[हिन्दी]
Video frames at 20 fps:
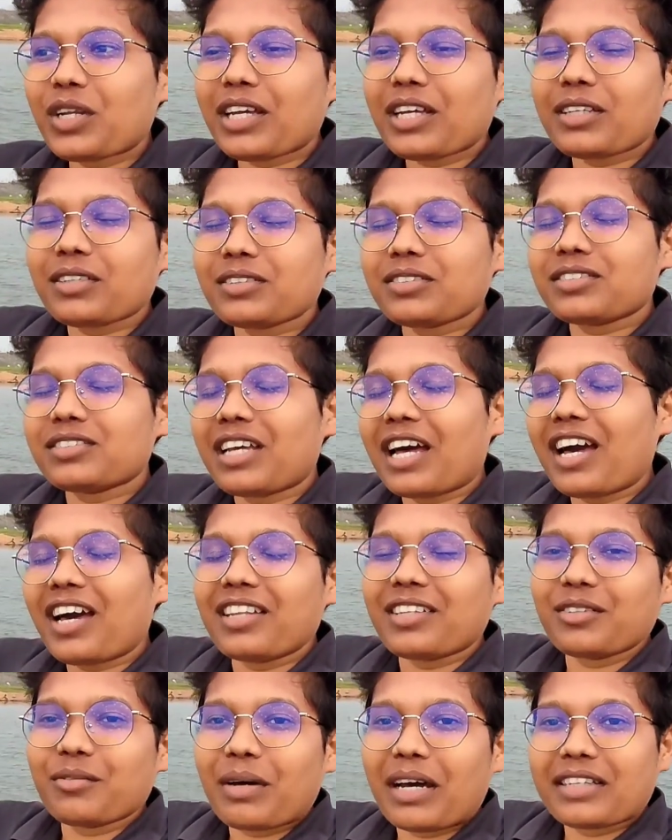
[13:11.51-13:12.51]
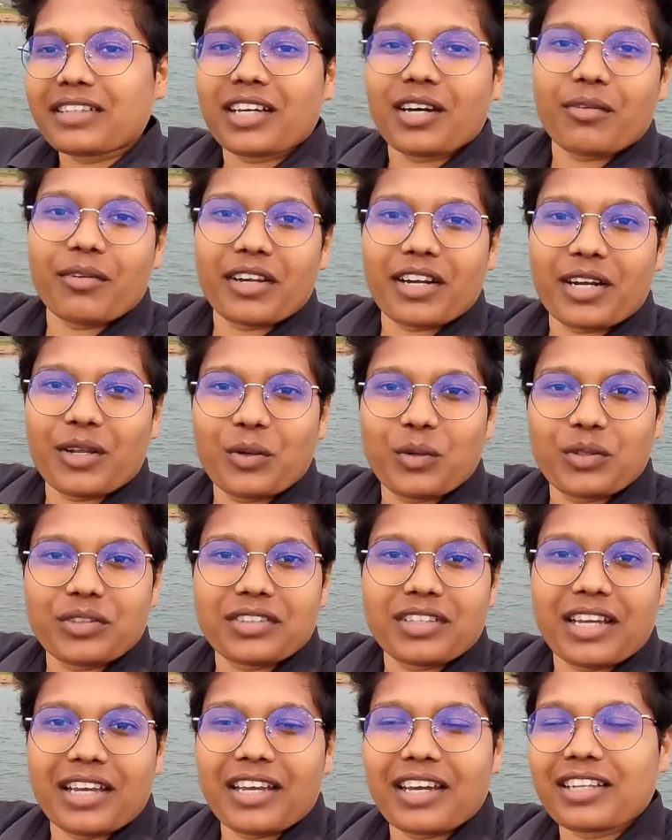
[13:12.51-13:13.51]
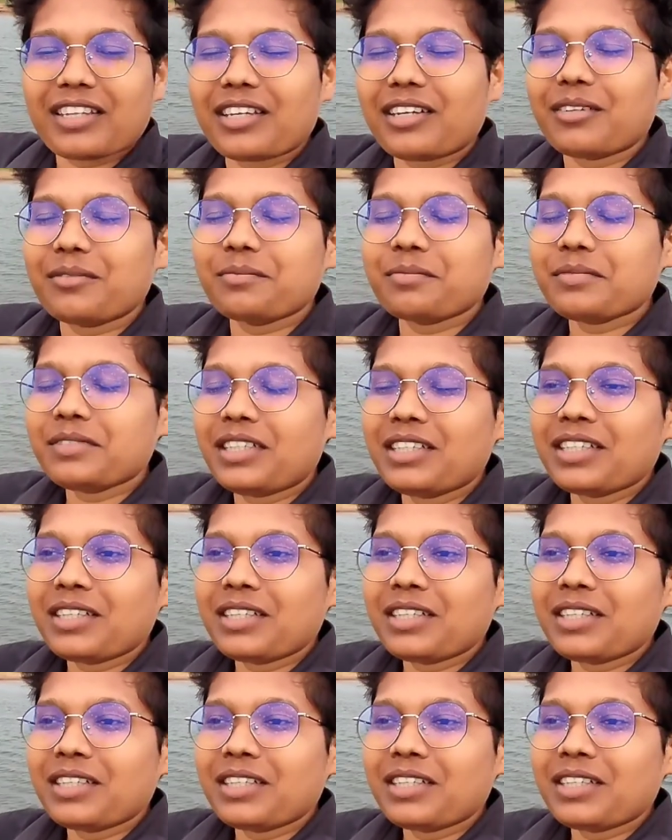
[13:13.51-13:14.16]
थोड़ा शांत वातावरण होता है एकदम